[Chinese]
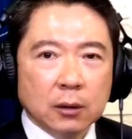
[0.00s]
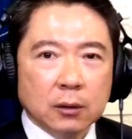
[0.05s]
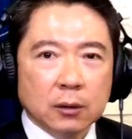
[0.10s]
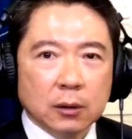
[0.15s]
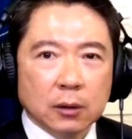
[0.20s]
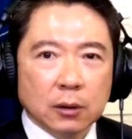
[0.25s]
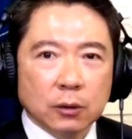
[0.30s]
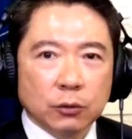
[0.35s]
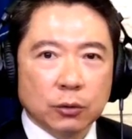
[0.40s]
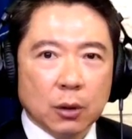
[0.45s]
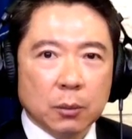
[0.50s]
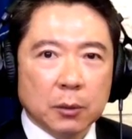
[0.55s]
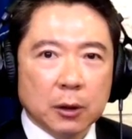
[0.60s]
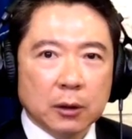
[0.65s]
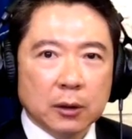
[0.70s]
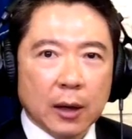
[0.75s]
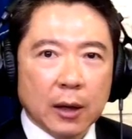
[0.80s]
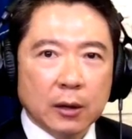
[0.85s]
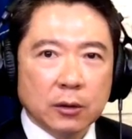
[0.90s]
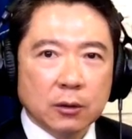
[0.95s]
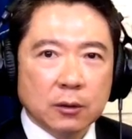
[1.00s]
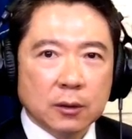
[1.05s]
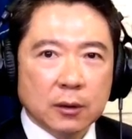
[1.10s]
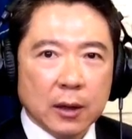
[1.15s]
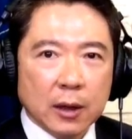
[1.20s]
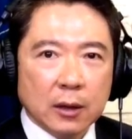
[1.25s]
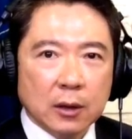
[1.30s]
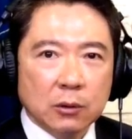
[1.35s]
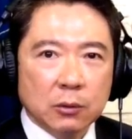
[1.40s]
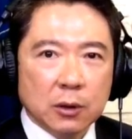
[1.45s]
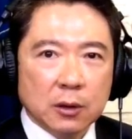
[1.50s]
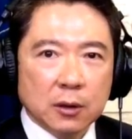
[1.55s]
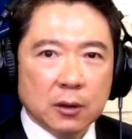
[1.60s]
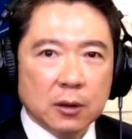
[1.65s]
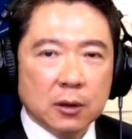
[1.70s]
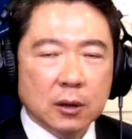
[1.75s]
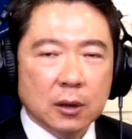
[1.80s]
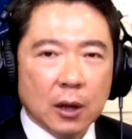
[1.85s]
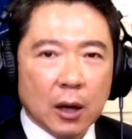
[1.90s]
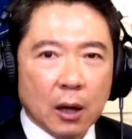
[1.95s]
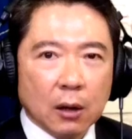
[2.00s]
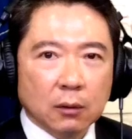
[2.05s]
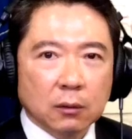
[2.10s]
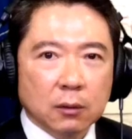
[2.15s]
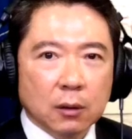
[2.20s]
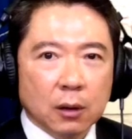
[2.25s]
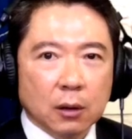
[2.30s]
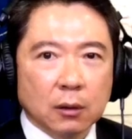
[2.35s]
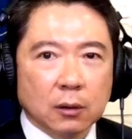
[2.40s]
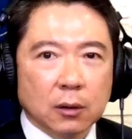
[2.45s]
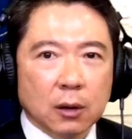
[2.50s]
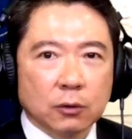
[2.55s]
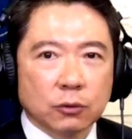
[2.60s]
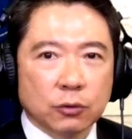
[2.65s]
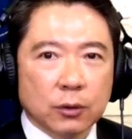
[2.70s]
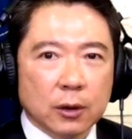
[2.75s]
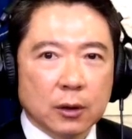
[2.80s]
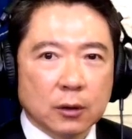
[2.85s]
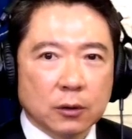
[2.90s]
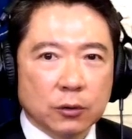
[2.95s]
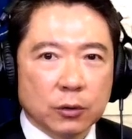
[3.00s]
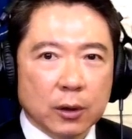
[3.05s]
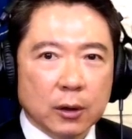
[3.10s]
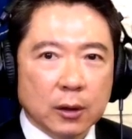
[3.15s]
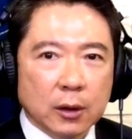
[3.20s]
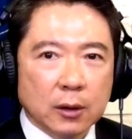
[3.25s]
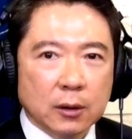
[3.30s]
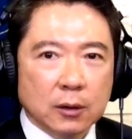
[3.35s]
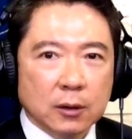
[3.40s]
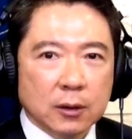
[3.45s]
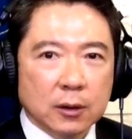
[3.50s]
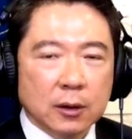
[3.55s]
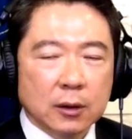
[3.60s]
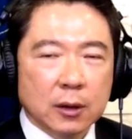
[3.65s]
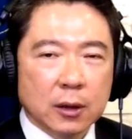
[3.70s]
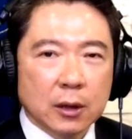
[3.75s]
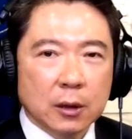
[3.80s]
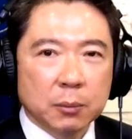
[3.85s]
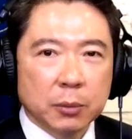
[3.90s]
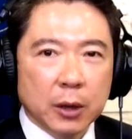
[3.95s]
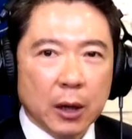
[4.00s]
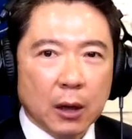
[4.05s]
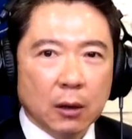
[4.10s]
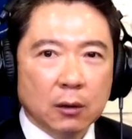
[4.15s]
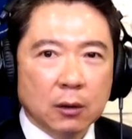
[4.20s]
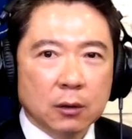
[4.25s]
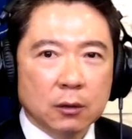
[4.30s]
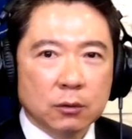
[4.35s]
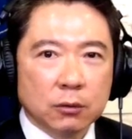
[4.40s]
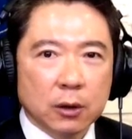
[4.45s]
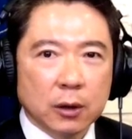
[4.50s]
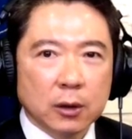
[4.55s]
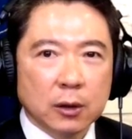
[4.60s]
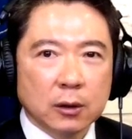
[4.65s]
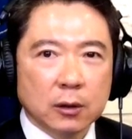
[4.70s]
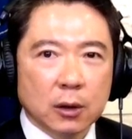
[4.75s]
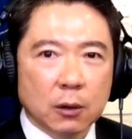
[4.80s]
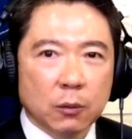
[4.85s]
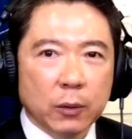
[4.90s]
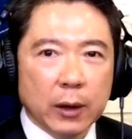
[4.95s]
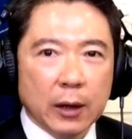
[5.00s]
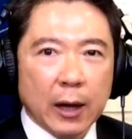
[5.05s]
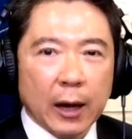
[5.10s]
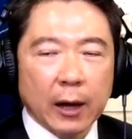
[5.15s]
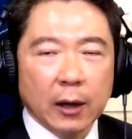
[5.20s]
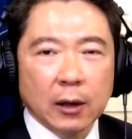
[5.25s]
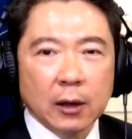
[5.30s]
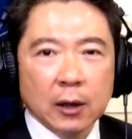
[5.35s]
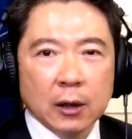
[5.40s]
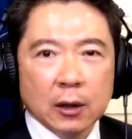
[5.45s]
那个选民当然就是在一月十一号，哦，要决决定性的一票。决定你的未来。